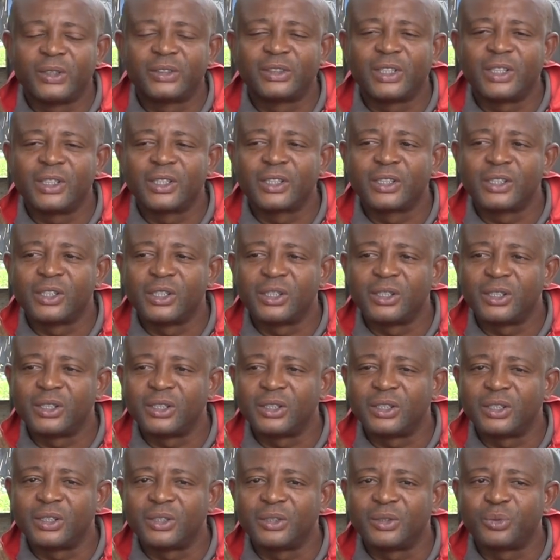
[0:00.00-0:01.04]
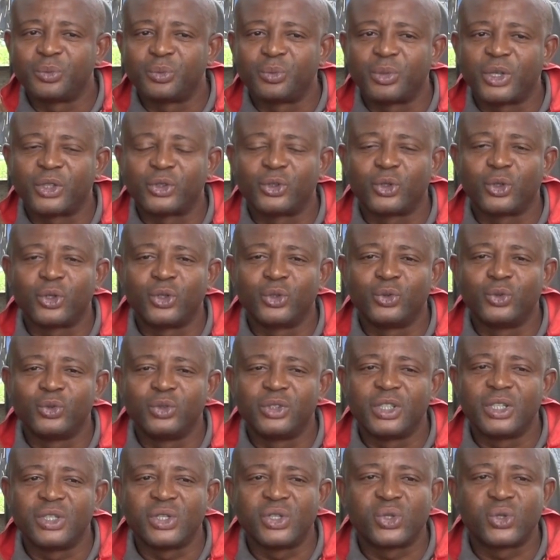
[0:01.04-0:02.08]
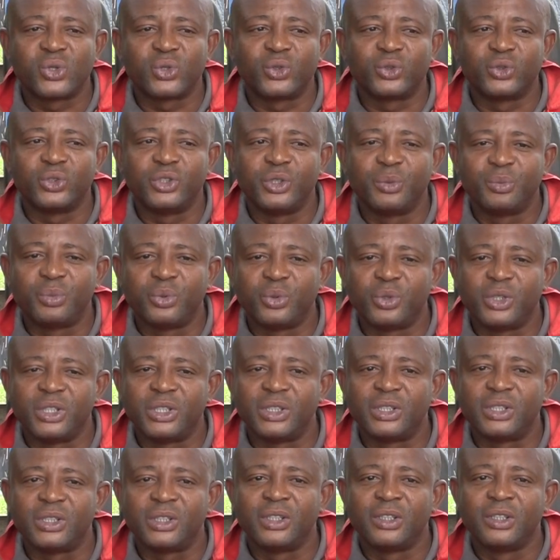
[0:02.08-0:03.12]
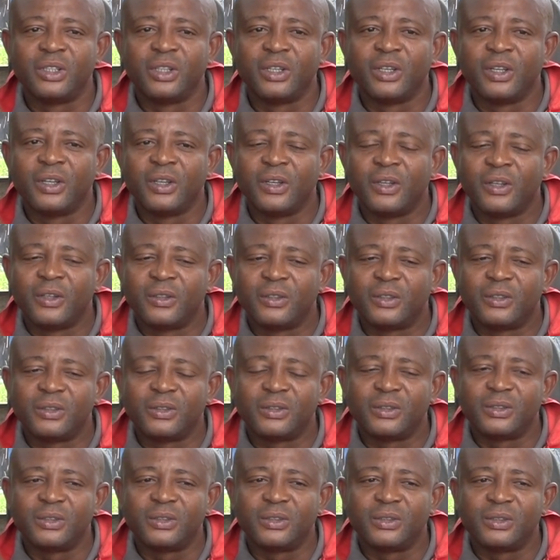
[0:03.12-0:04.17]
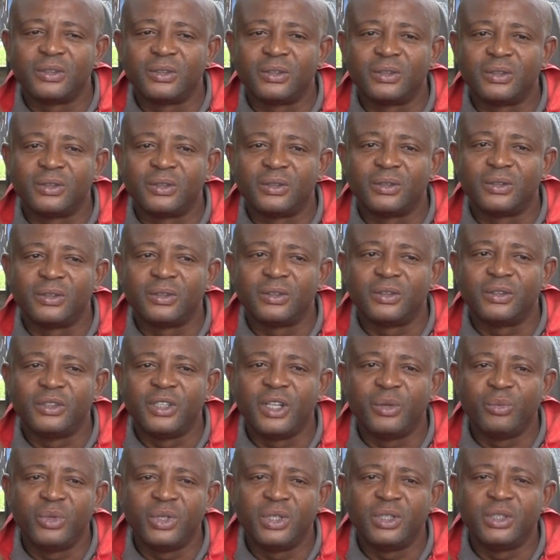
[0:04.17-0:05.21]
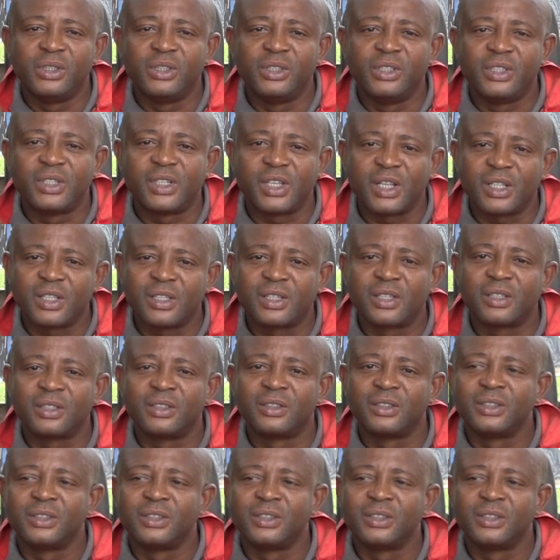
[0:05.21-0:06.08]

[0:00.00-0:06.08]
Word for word: En tant que patron, nous agissons depuis 2017.